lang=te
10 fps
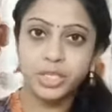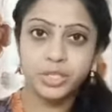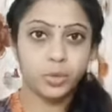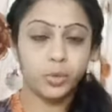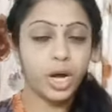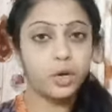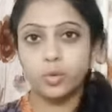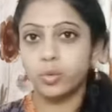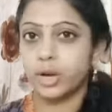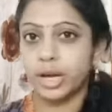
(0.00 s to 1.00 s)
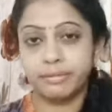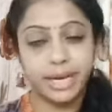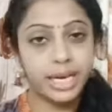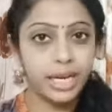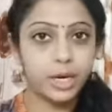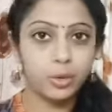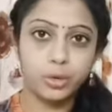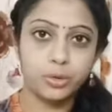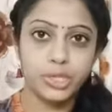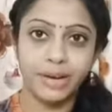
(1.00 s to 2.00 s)
సో అను నా ఫైల్ ఎక్కడుందో
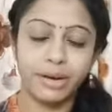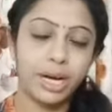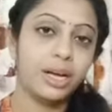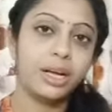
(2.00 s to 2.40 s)
చూసావా